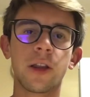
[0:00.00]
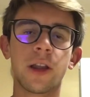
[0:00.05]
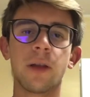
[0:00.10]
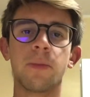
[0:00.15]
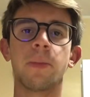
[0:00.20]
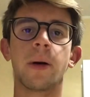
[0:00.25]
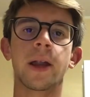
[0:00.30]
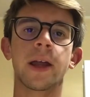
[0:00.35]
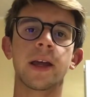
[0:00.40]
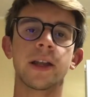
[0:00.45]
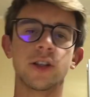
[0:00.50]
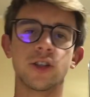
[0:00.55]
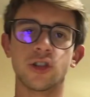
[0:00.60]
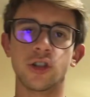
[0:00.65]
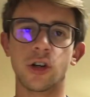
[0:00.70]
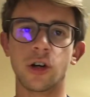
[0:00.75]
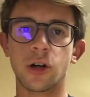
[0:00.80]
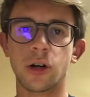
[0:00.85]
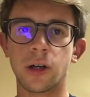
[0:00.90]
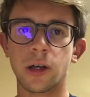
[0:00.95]
del
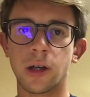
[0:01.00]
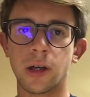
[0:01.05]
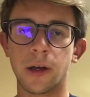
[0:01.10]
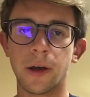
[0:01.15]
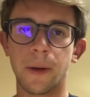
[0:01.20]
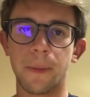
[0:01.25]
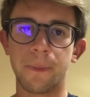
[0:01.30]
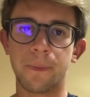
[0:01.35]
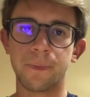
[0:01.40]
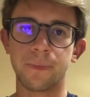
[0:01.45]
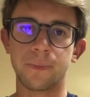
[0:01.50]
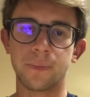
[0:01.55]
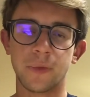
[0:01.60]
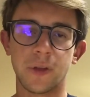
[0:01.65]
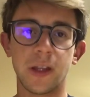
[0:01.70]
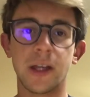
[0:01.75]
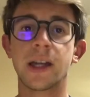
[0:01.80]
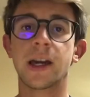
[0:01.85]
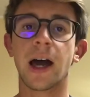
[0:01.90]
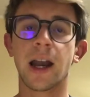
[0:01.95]
pareggio ehm, eh,
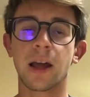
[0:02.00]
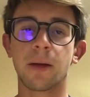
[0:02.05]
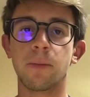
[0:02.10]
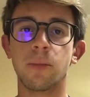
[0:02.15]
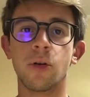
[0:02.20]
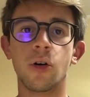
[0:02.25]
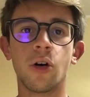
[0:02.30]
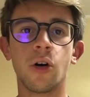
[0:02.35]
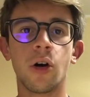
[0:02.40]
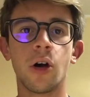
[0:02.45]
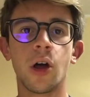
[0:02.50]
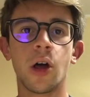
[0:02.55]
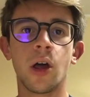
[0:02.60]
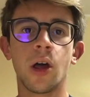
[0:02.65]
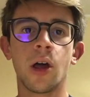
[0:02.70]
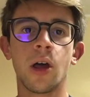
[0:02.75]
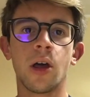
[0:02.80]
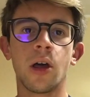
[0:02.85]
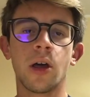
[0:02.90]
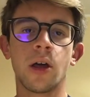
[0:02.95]
di Cargbo
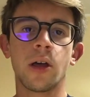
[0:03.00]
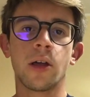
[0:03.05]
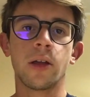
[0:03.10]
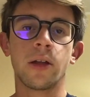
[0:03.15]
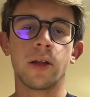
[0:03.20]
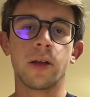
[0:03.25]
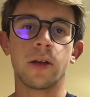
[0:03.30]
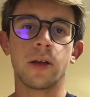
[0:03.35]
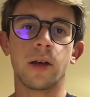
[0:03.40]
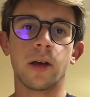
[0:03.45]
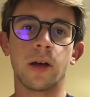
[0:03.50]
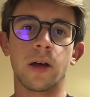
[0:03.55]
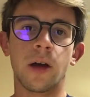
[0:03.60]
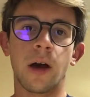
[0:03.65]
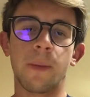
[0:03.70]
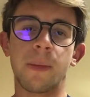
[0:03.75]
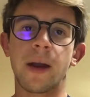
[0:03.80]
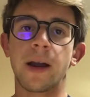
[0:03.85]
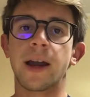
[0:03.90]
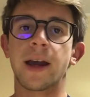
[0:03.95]

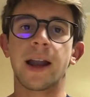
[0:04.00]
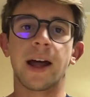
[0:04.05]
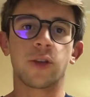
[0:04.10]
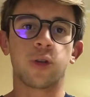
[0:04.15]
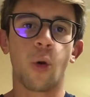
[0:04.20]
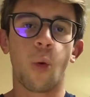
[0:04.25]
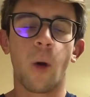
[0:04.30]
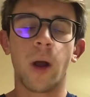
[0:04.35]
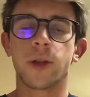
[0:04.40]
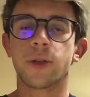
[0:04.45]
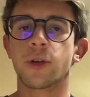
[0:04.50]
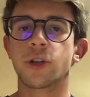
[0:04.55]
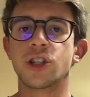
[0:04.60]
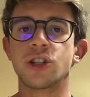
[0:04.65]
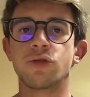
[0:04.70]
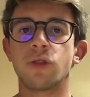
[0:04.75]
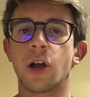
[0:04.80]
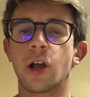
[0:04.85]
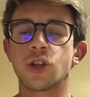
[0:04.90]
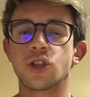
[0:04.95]
abbiamo creato
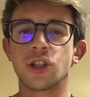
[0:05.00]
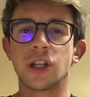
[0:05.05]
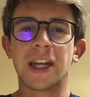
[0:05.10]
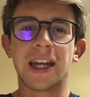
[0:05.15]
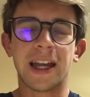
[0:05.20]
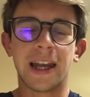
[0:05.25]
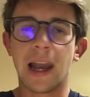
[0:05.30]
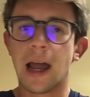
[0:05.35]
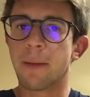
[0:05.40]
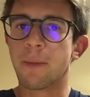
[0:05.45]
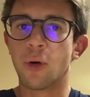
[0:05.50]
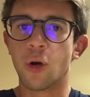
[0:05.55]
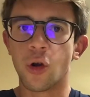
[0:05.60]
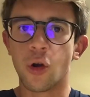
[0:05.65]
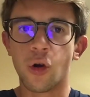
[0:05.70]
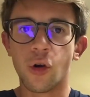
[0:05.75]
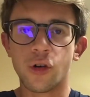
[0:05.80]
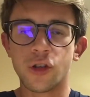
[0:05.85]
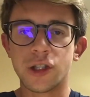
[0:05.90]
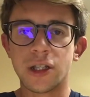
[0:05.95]
4-5 occasioni
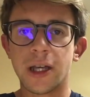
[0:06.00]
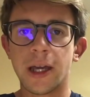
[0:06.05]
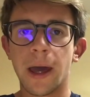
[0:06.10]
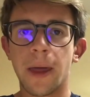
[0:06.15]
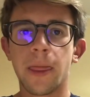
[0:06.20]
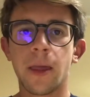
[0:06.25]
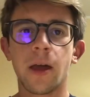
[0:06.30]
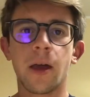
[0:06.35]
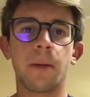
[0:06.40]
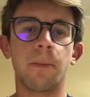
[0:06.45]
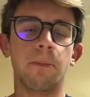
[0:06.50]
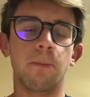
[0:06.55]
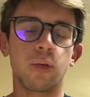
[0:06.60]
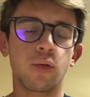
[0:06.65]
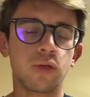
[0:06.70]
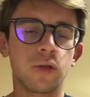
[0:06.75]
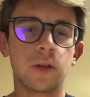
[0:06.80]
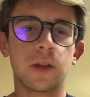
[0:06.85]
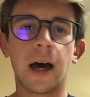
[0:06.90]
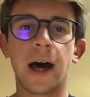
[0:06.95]
clamorose,
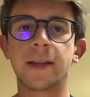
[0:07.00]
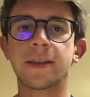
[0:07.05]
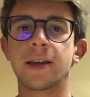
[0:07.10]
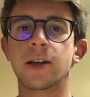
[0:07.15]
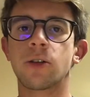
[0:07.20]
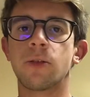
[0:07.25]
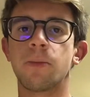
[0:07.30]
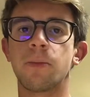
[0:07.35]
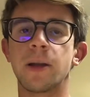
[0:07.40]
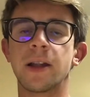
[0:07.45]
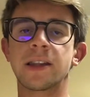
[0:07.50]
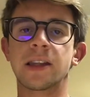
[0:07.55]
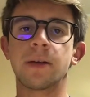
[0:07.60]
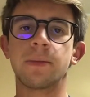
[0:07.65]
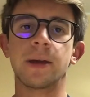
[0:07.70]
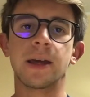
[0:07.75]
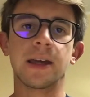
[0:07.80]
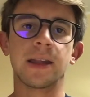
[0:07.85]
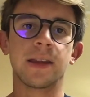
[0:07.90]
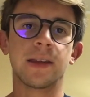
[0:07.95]
buttate
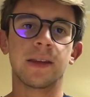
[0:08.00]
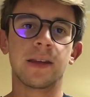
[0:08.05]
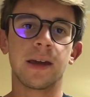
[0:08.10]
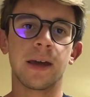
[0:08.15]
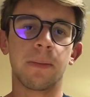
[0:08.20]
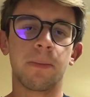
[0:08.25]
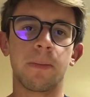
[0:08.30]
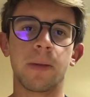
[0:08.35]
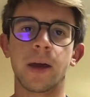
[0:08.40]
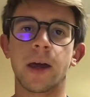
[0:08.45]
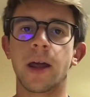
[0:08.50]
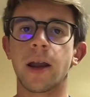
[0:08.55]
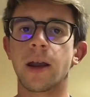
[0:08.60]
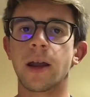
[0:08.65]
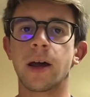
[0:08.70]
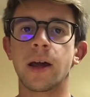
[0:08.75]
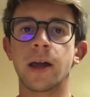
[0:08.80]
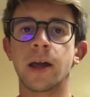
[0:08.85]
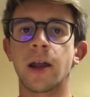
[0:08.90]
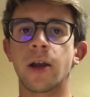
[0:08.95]
completamente
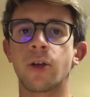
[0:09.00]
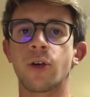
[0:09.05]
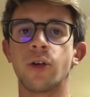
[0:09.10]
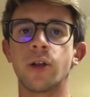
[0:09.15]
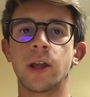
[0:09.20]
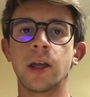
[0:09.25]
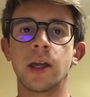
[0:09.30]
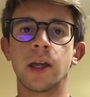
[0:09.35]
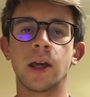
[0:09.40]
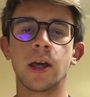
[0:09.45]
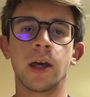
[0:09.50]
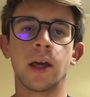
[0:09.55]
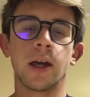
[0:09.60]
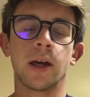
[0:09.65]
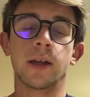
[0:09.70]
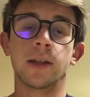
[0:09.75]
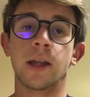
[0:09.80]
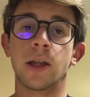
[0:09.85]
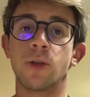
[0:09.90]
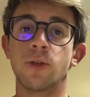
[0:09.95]
per errori
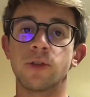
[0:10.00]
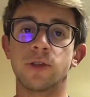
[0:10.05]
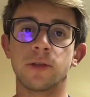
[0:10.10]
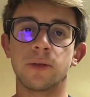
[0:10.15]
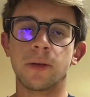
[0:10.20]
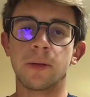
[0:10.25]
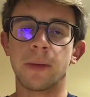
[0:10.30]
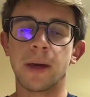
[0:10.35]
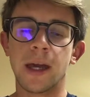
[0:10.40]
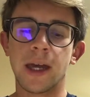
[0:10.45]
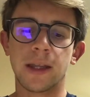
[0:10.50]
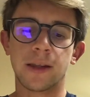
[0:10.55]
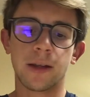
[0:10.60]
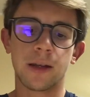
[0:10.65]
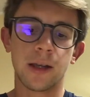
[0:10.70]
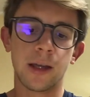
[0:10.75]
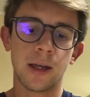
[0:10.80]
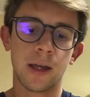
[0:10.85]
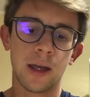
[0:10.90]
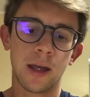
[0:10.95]
negli ultimi
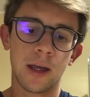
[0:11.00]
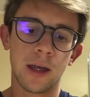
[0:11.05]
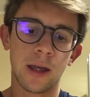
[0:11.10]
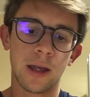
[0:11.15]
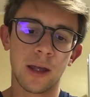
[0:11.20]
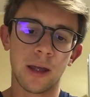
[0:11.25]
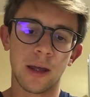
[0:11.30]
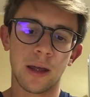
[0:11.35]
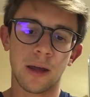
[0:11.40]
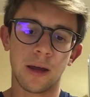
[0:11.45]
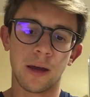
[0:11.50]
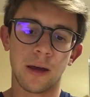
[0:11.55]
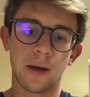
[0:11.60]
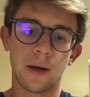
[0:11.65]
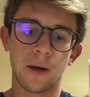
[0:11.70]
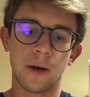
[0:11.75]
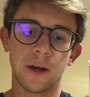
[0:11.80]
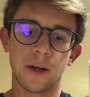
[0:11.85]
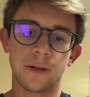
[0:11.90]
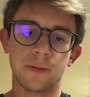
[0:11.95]
metri,
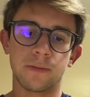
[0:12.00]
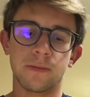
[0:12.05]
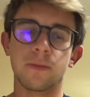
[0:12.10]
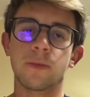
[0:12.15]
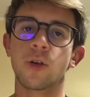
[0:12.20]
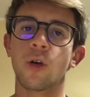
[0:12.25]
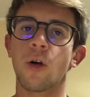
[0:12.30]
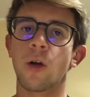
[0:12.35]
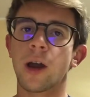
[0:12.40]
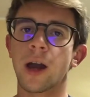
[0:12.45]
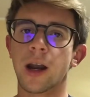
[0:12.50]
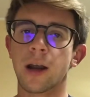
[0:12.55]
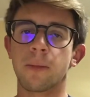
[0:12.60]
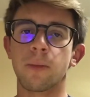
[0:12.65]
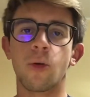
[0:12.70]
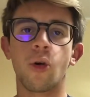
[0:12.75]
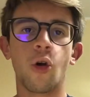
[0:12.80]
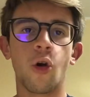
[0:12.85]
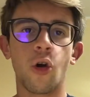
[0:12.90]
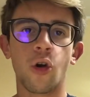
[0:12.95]
ehm, con
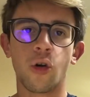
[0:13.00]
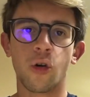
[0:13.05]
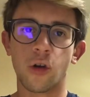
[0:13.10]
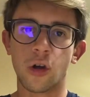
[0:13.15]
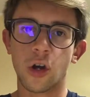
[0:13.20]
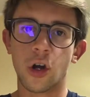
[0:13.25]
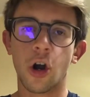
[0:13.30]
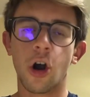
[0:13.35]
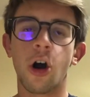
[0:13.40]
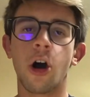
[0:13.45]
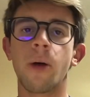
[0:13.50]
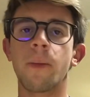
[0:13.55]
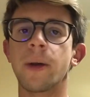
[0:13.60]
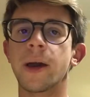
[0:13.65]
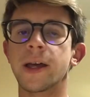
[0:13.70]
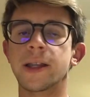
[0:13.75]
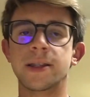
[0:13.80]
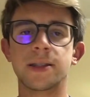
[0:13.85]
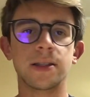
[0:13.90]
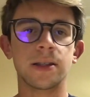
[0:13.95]
Cargbo, con
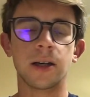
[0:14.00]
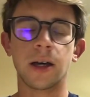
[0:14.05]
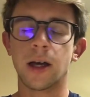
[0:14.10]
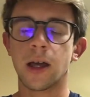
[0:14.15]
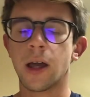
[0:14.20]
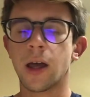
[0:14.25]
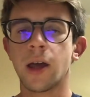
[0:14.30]
Gomez,